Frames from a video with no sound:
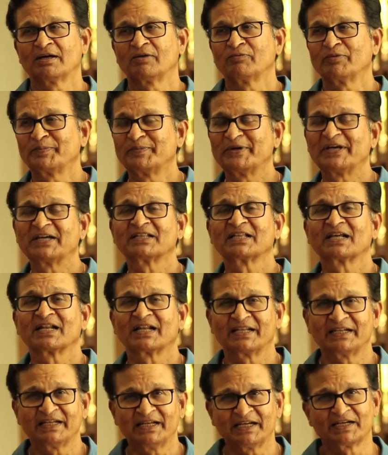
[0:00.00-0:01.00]

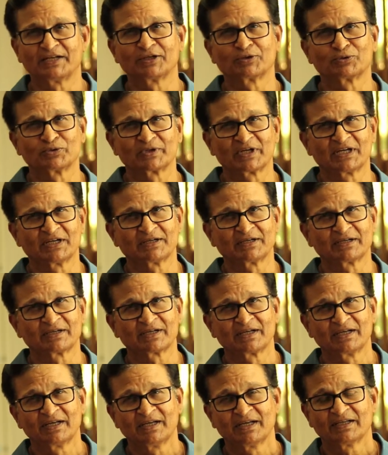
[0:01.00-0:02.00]
విభేదాలన్నింటినీ కూడా
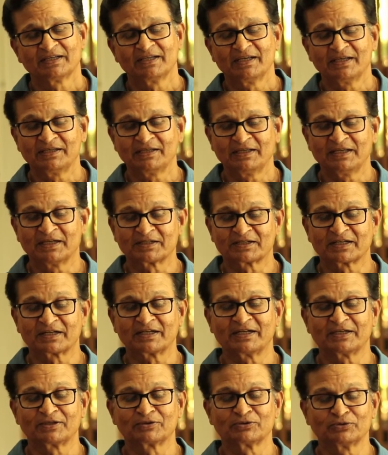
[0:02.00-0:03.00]
ఈ
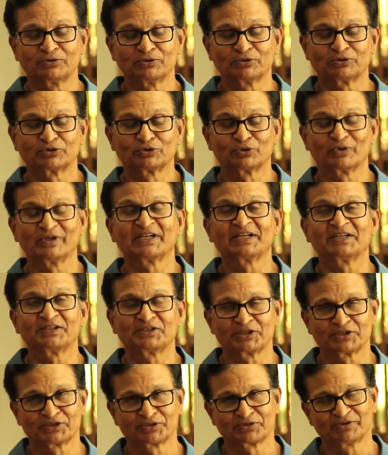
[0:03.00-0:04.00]
ఇంటర్నెట్
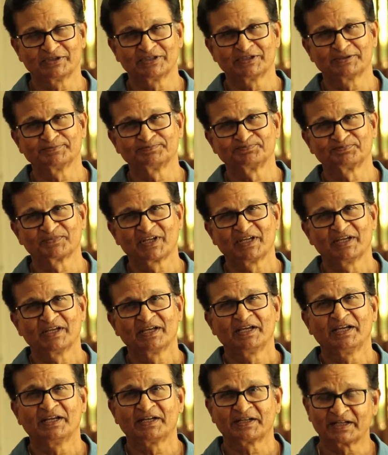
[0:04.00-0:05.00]
తొలగించేస్తుంది
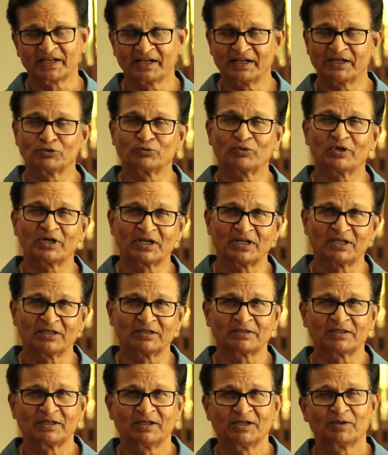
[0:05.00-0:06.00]
ఇంటర్నెట్ ద్వారా
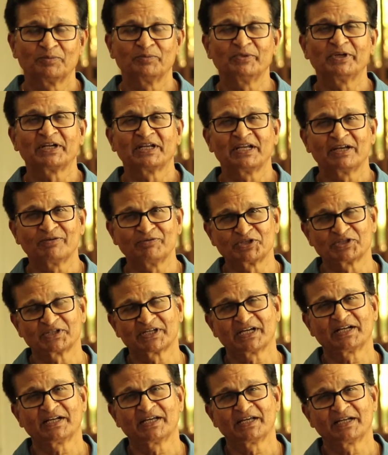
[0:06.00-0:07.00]
మీరు ఏ
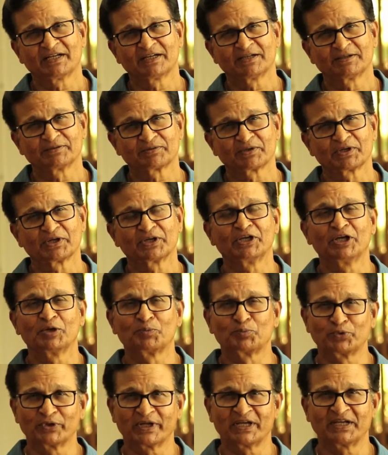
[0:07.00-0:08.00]
విషయాన్నైనా
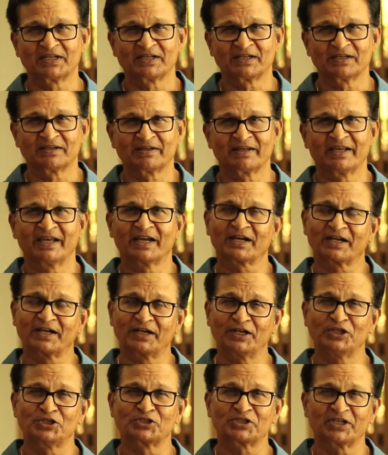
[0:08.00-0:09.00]
ఎప్పుడైనా ఎక్కడి
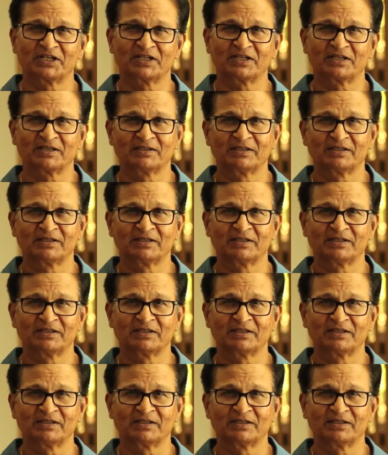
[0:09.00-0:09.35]
నుంచైనా